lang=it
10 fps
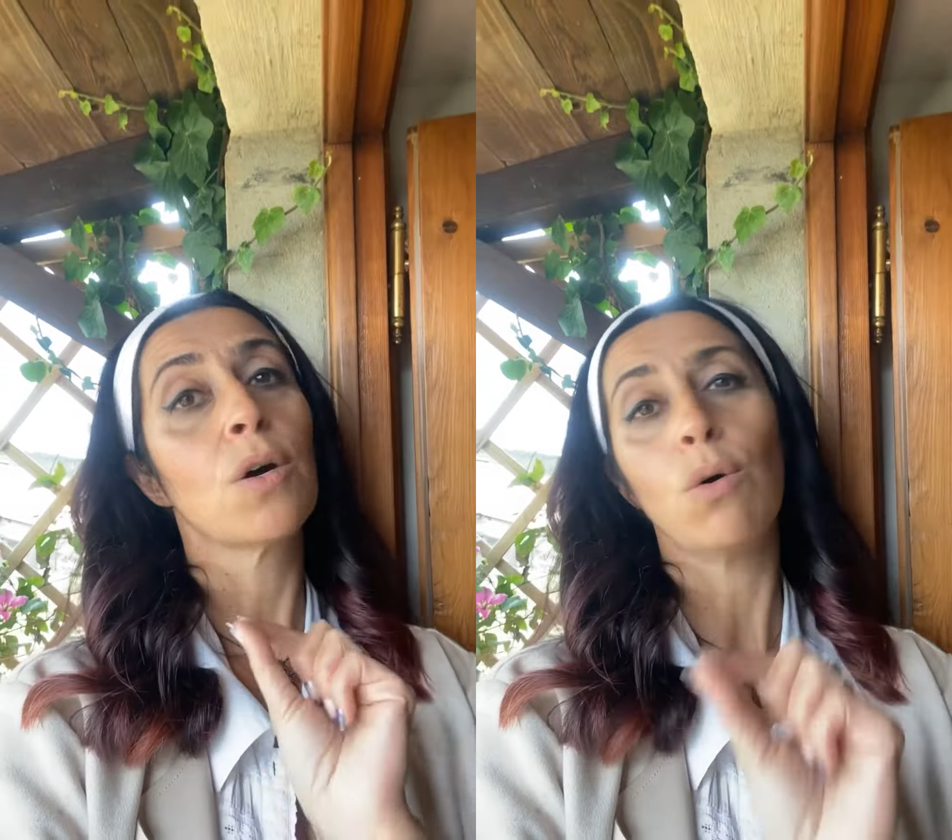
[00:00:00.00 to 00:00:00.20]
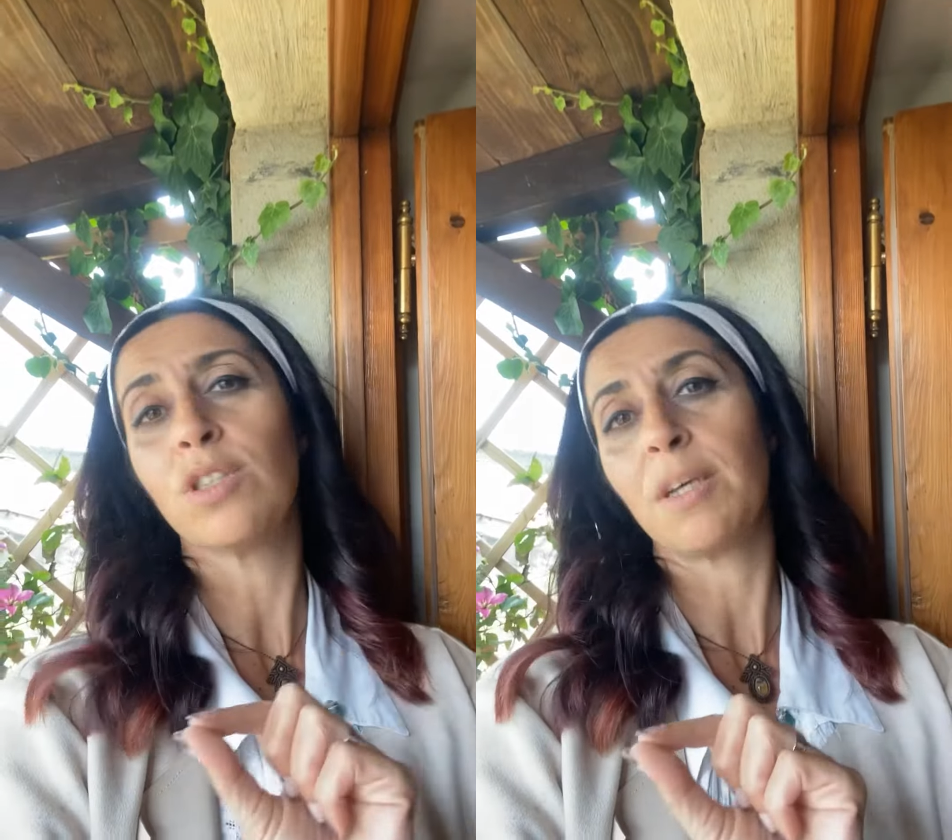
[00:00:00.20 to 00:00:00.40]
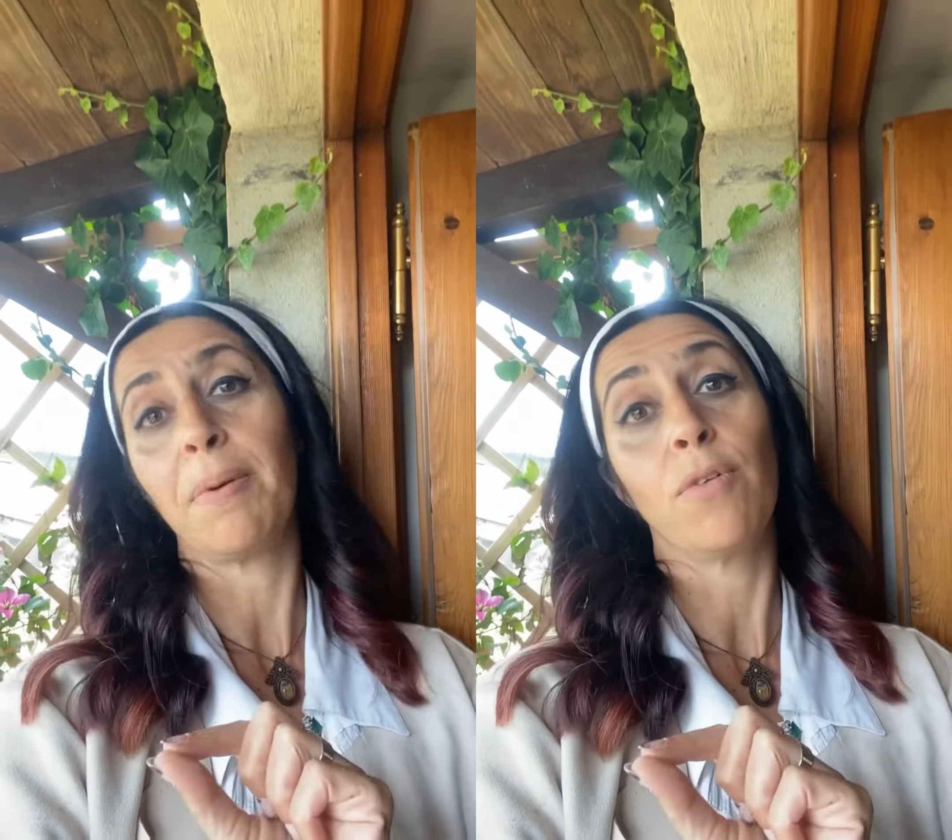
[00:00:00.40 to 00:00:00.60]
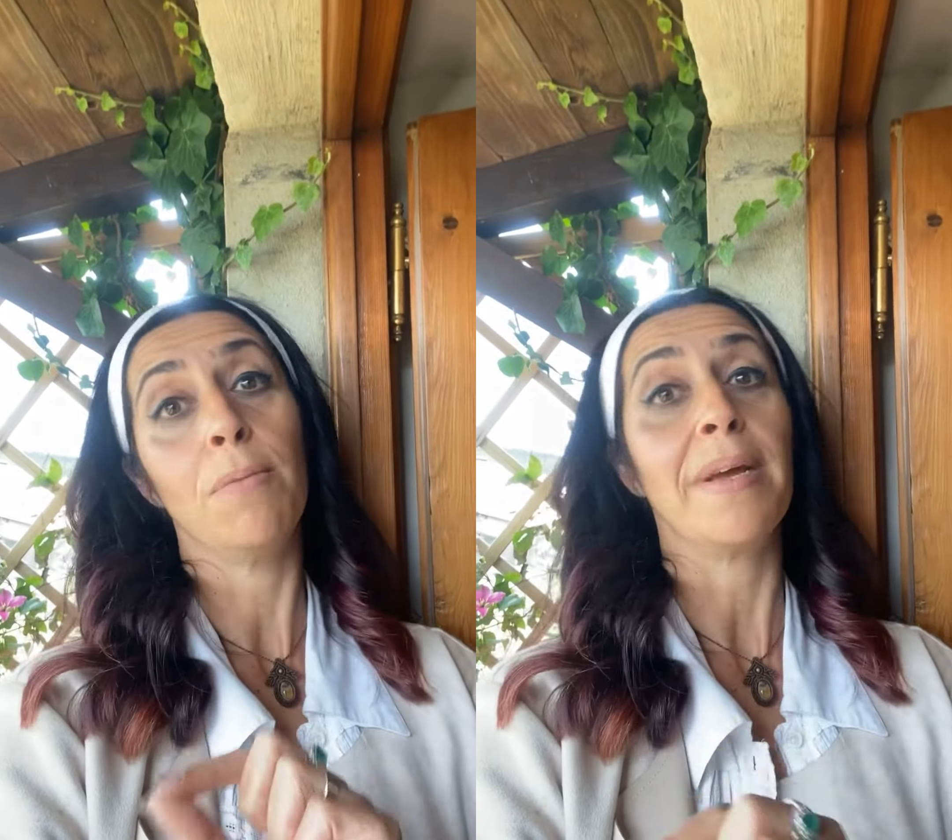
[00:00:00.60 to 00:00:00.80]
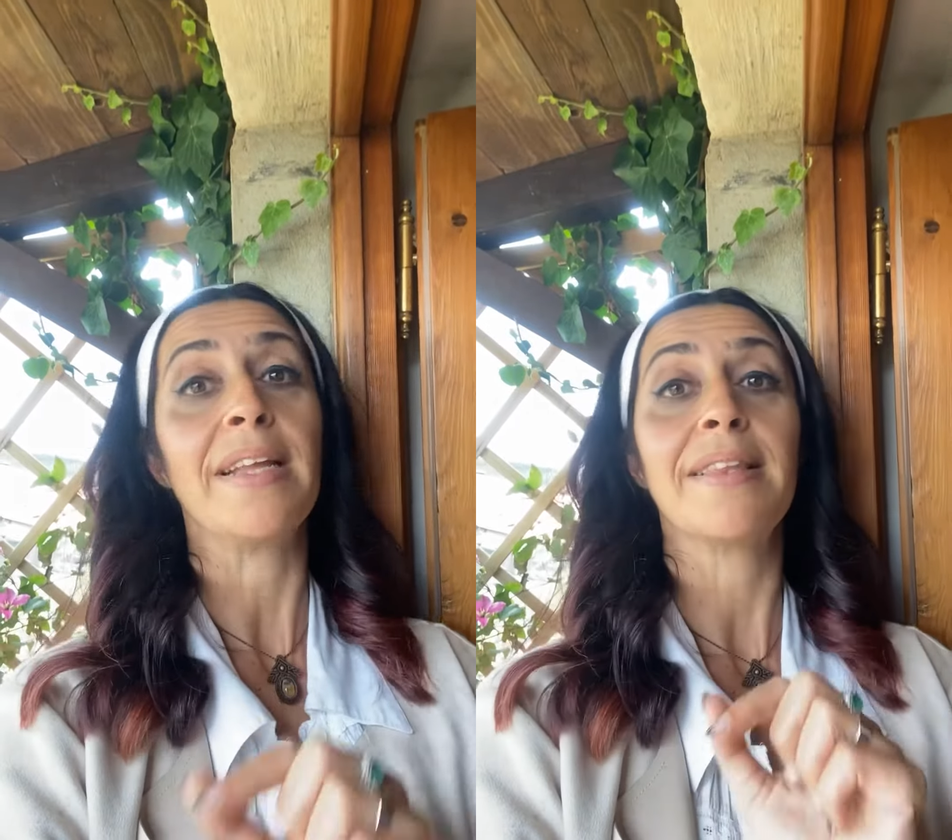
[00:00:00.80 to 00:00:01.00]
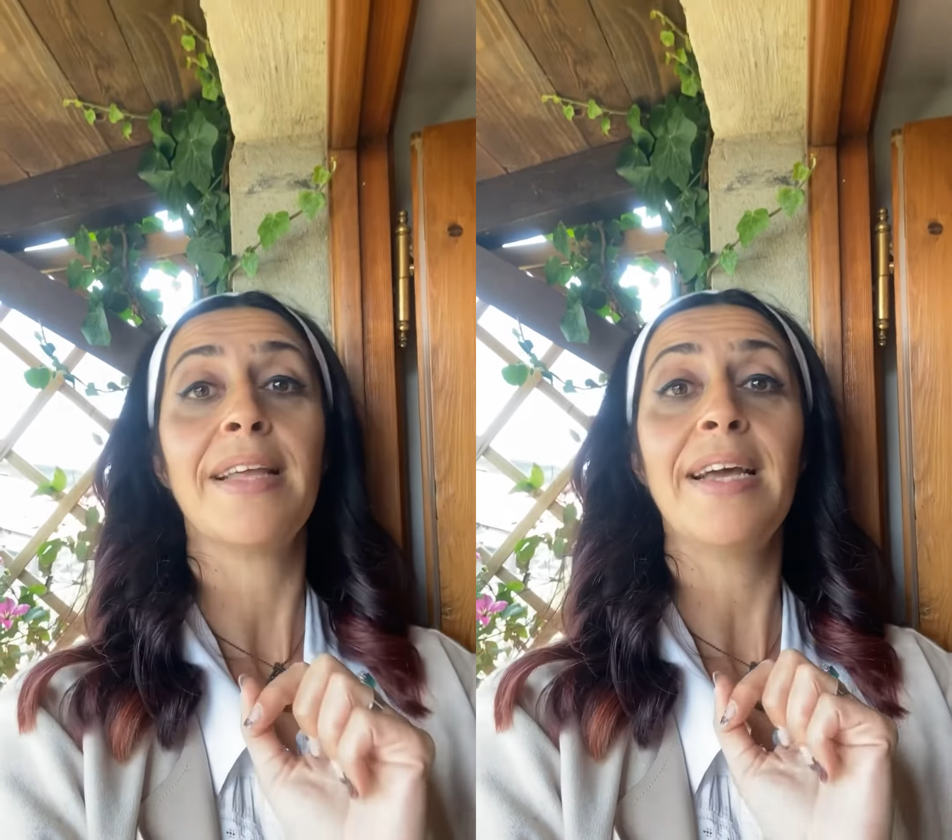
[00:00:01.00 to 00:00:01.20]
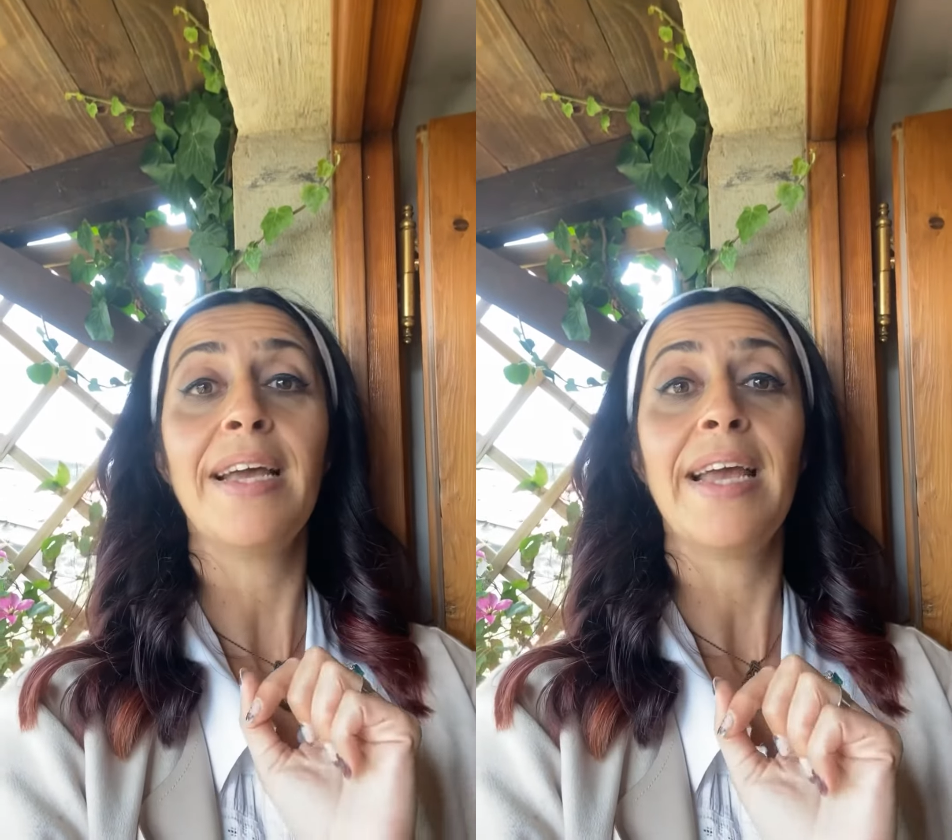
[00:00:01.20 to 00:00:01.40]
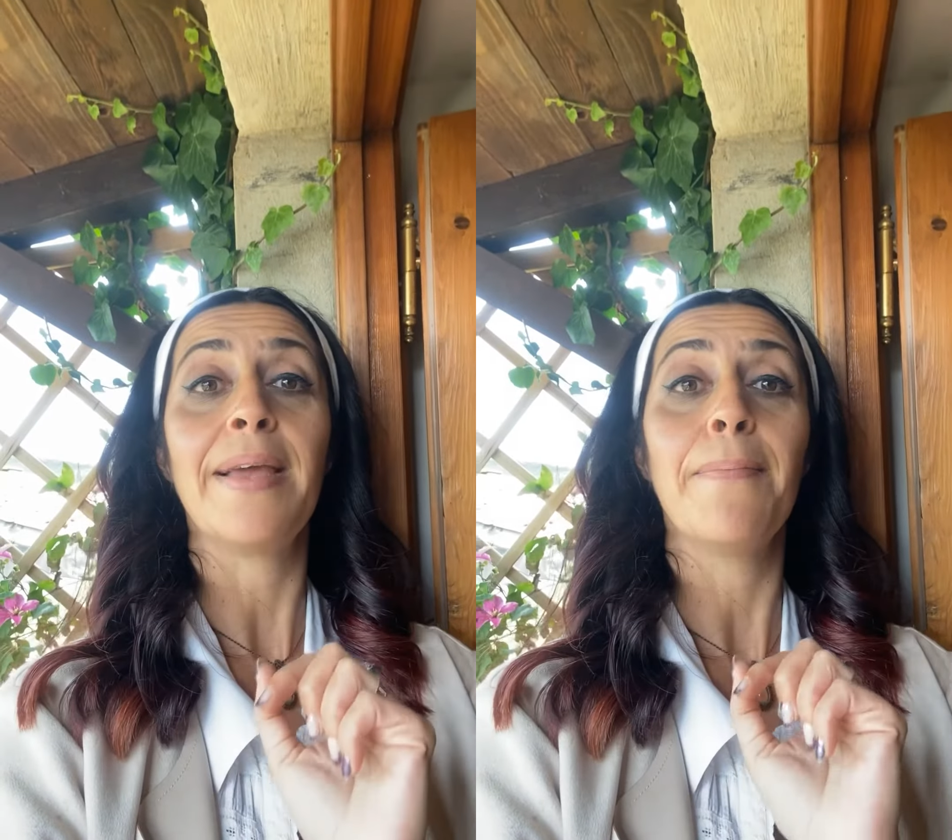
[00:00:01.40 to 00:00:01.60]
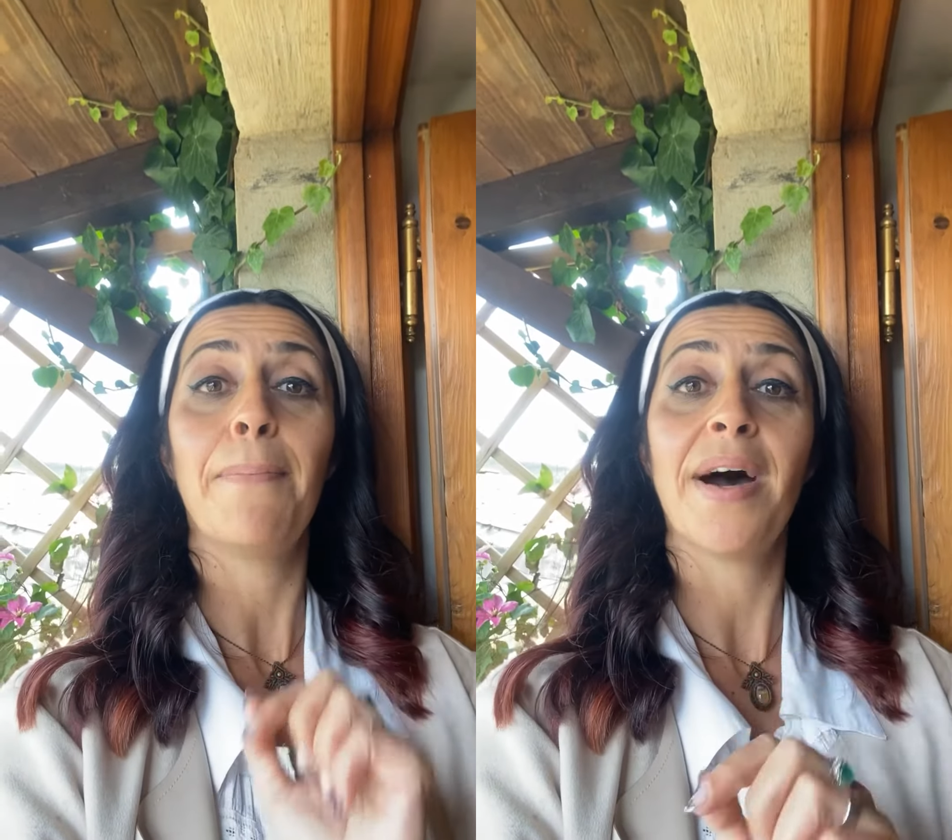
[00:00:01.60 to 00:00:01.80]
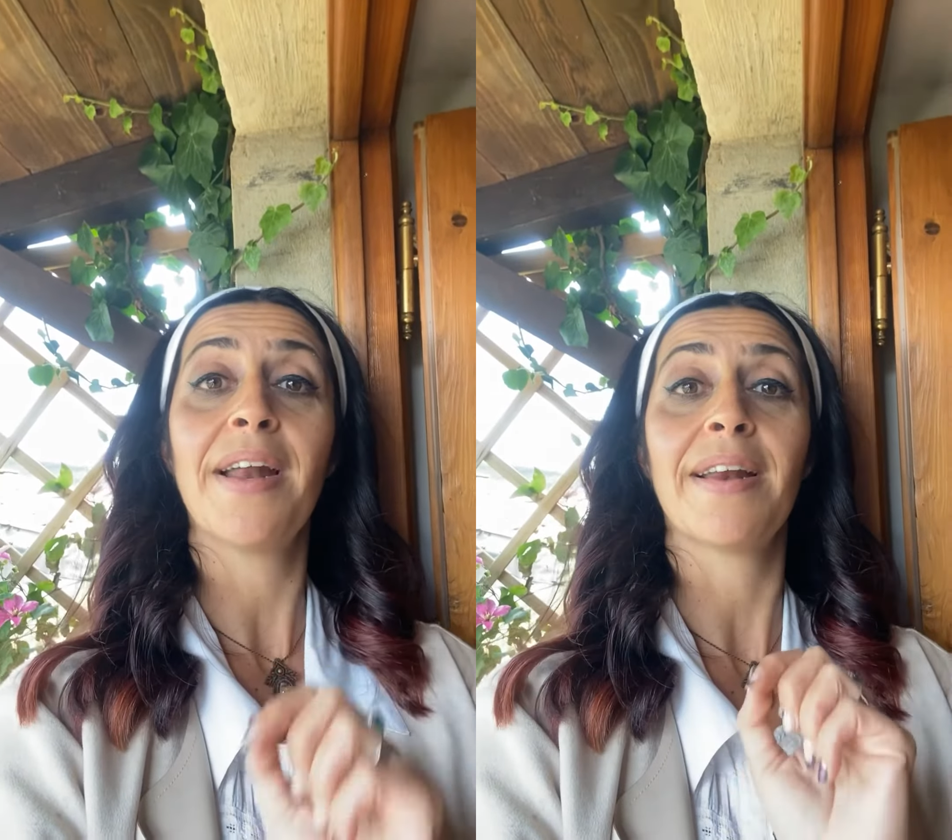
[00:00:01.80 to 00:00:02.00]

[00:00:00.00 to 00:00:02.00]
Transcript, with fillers: consapevolmente e impara a